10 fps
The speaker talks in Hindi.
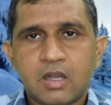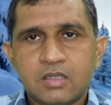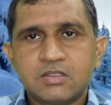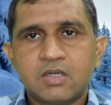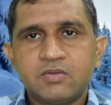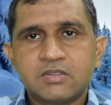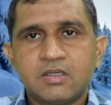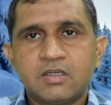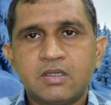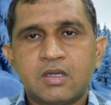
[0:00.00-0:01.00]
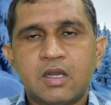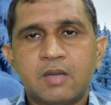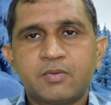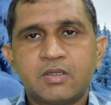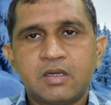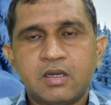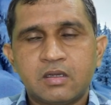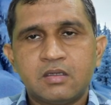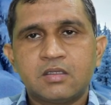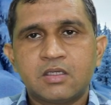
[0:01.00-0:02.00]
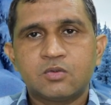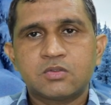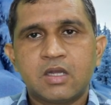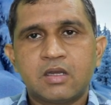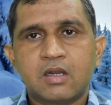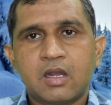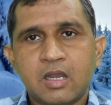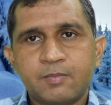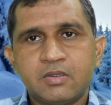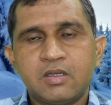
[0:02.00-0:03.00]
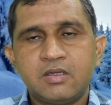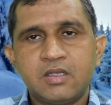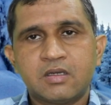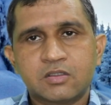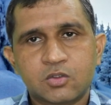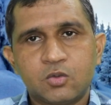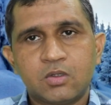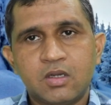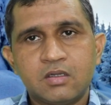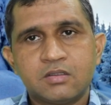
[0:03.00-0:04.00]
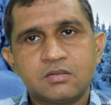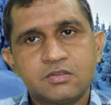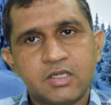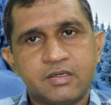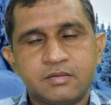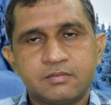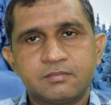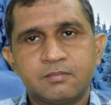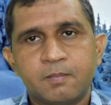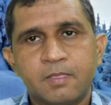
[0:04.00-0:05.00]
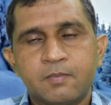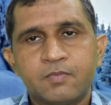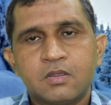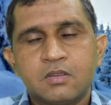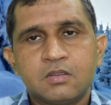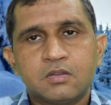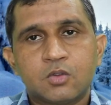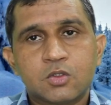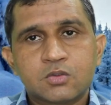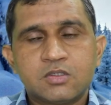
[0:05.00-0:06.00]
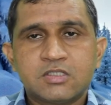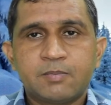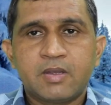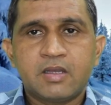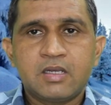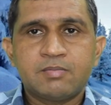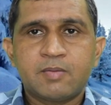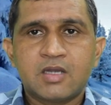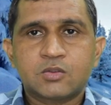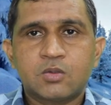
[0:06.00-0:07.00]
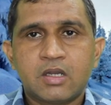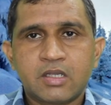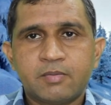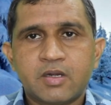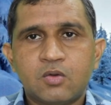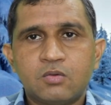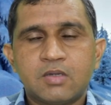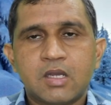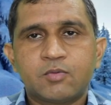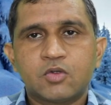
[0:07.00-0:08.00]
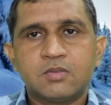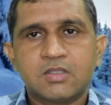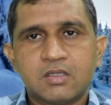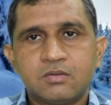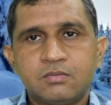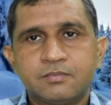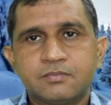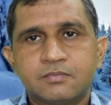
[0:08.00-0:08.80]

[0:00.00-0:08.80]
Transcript: आज का विषय है आपके लगन के अनुसार आपके लिए रत्नों का चयन दोस्तों इससे पहले मैं बात को आगे बढ़ाऊं मैं आपको बता दूं